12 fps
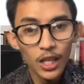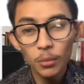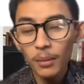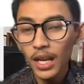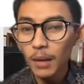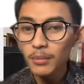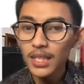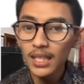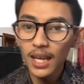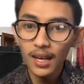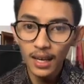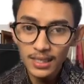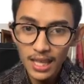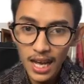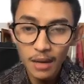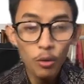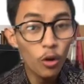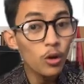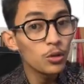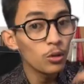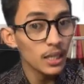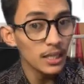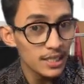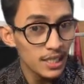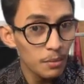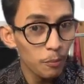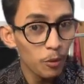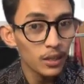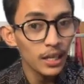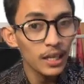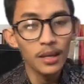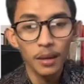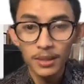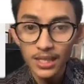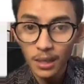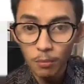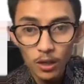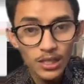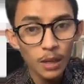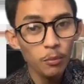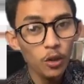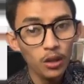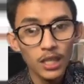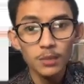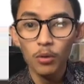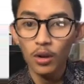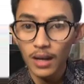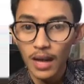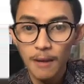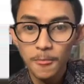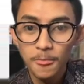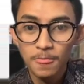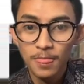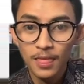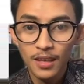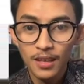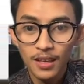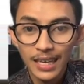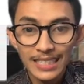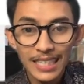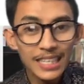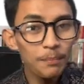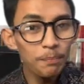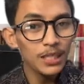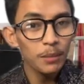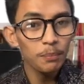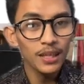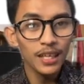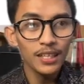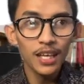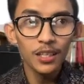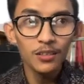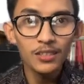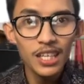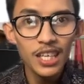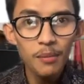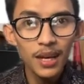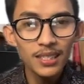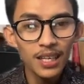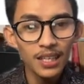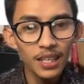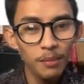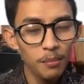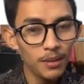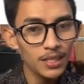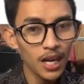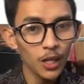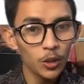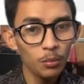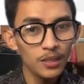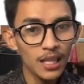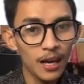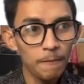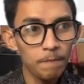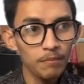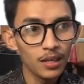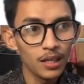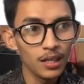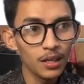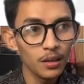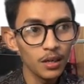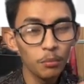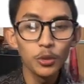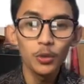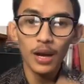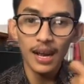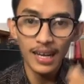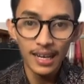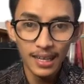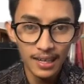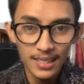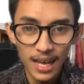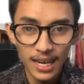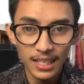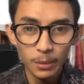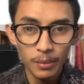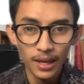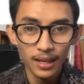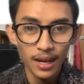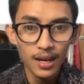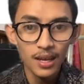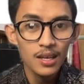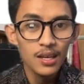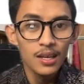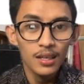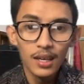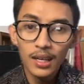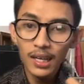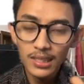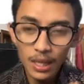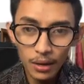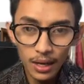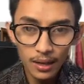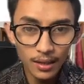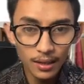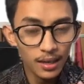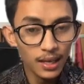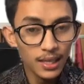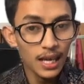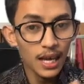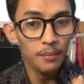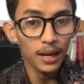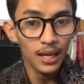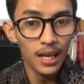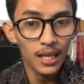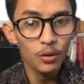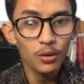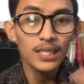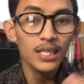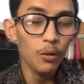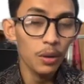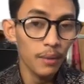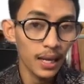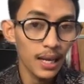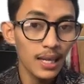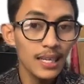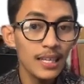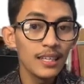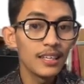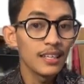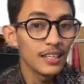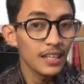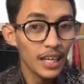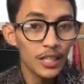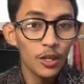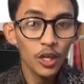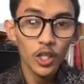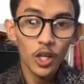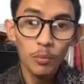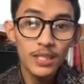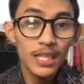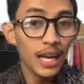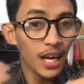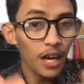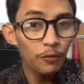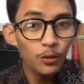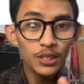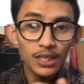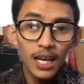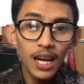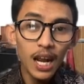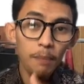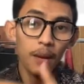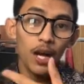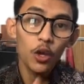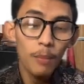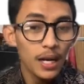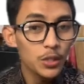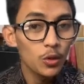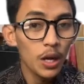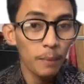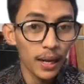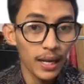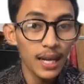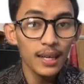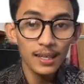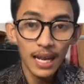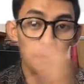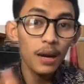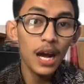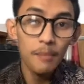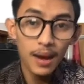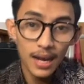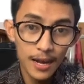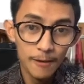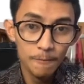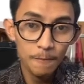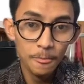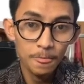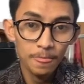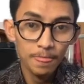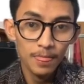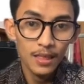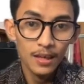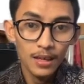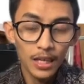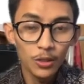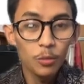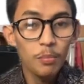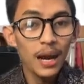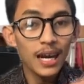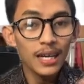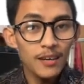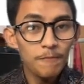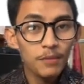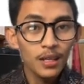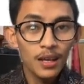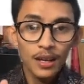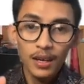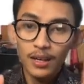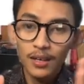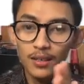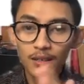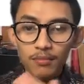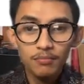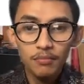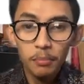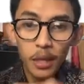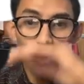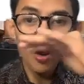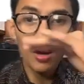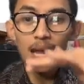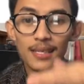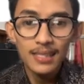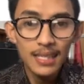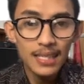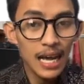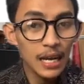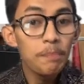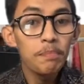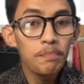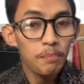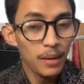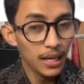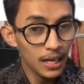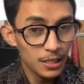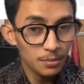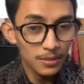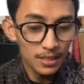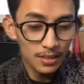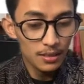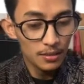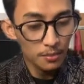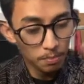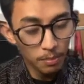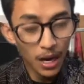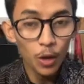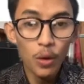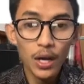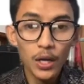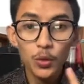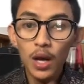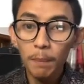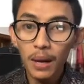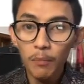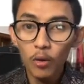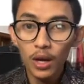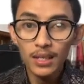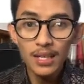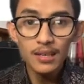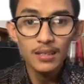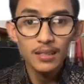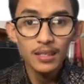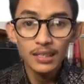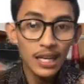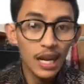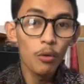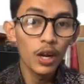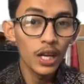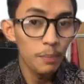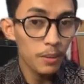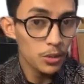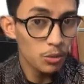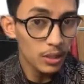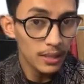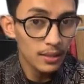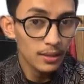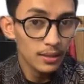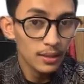Atau mereka misalnya ada keresahan, mau konsultasi sama Polri, ya bisa di Polsek, Polres, Polda. Jadi tempat-tempat yang kayak gitu. Jadi gimana caranya biar masyarakat tuh bisa uh, mencurahkan keresahan hati mereka kegelisahan kegelisahan mereka atau kerisauan mereka di kantor-kantor polisi karena kan fungsinya adalah pengayoman dan juga pelayanan dan pengamanan. Nah itu makanya um, birokrasi dari mekanisme pengaduan dan juga pelaporannya tidak boleh dipersulit.